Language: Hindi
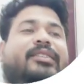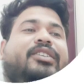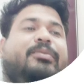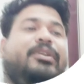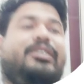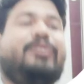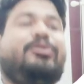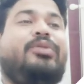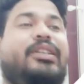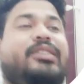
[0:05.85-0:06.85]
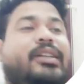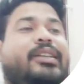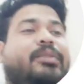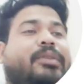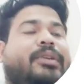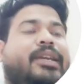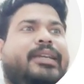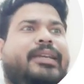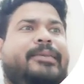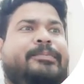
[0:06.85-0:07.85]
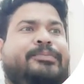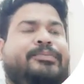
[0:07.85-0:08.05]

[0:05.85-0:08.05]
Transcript: आर्थिक समीक्षा जो राजस्थान की अभी अभी आई है